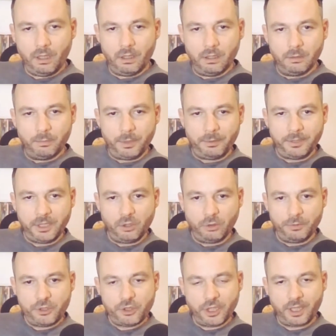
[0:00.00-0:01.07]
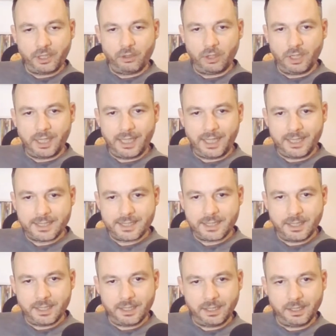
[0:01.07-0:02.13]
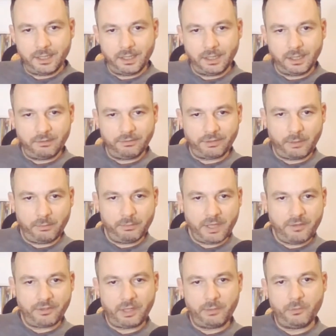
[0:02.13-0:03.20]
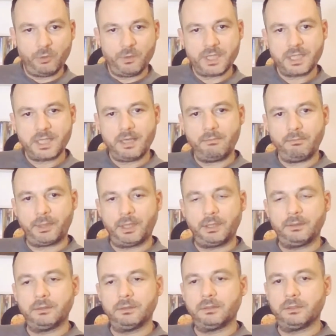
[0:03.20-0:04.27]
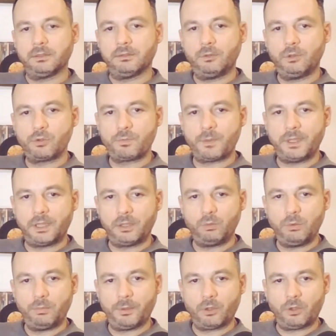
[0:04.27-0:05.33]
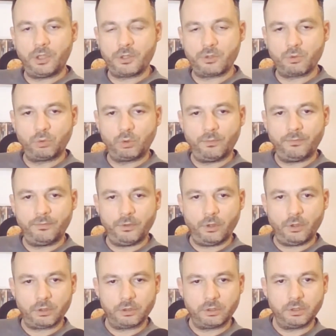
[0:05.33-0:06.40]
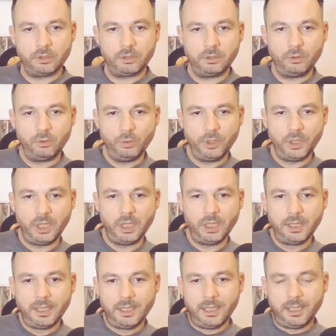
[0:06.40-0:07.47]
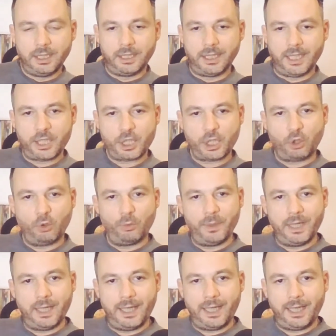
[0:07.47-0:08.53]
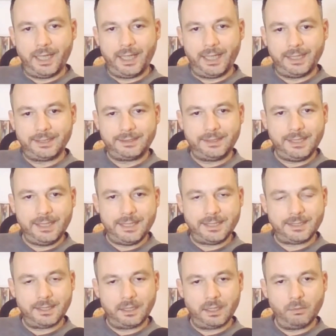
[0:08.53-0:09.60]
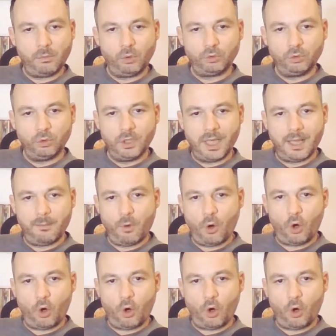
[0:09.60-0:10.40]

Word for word: Eh, prima di incominciare con l'analisi frame by frame, come sempre, eh, volevo spendere due parole su Tom Ford. Lui nasce come stilista nel mondo della